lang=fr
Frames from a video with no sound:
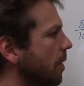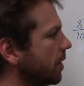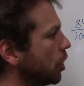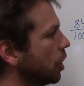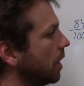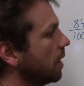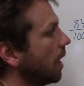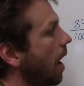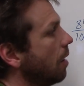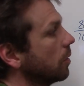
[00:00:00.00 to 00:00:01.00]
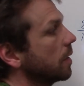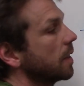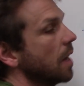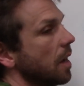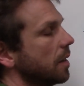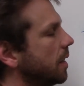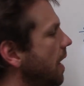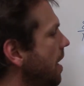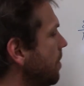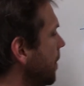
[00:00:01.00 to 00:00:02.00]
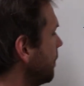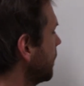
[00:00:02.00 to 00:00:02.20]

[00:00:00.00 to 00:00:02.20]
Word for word: mais si j'ai 30 centièmes,